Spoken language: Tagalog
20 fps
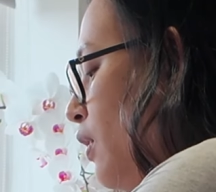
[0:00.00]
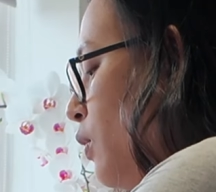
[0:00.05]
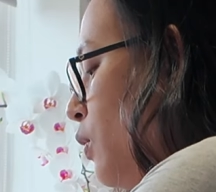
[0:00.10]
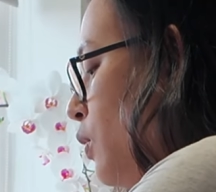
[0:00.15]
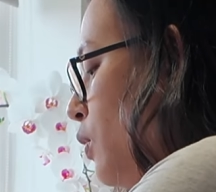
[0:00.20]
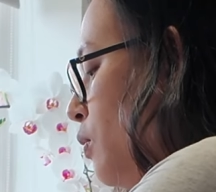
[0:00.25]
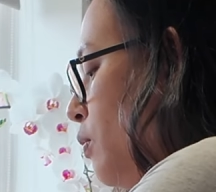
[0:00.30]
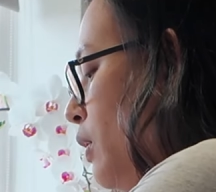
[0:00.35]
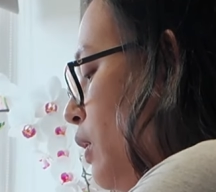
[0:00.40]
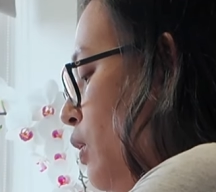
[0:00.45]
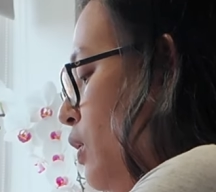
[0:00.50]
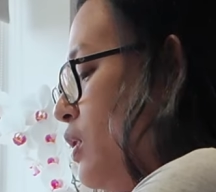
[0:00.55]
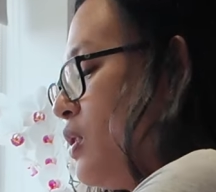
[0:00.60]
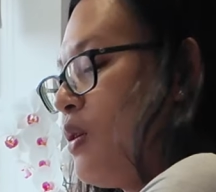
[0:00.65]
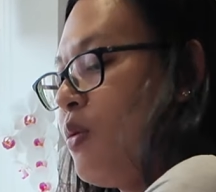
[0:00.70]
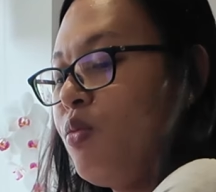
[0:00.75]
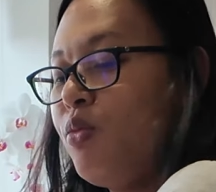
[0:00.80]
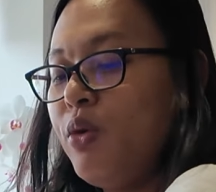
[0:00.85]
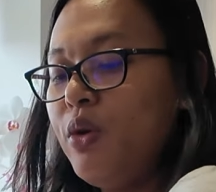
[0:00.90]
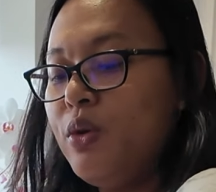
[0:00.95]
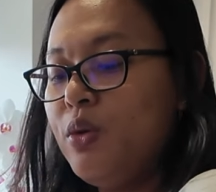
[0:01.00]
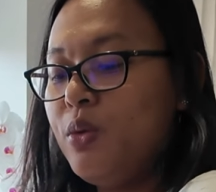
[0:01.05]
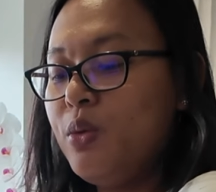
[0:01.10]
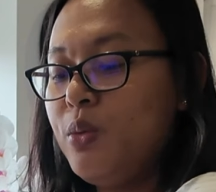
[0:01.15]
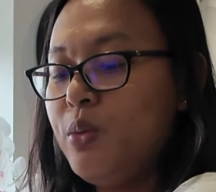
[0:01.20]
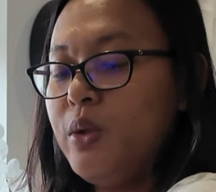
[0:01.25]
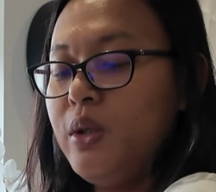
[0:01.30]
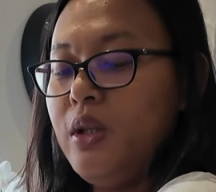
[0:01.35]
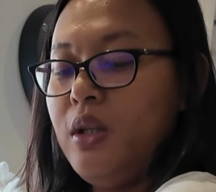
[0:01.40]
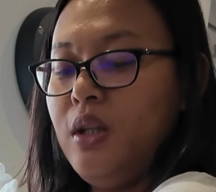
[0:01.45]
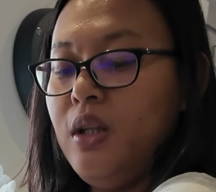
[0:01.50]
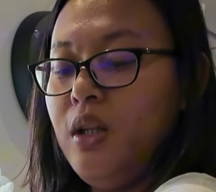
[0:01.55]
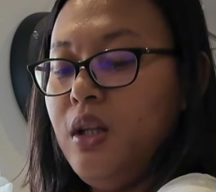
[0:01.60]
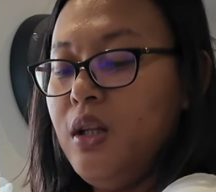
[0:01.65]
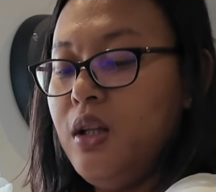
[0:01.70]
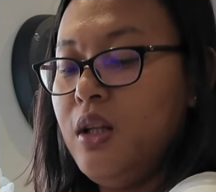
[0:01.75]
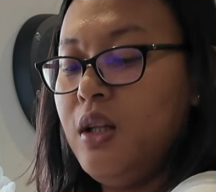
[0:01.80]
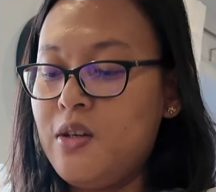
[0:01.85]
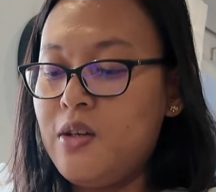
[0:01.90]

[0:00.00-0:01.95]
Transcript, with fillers: There will be someone who will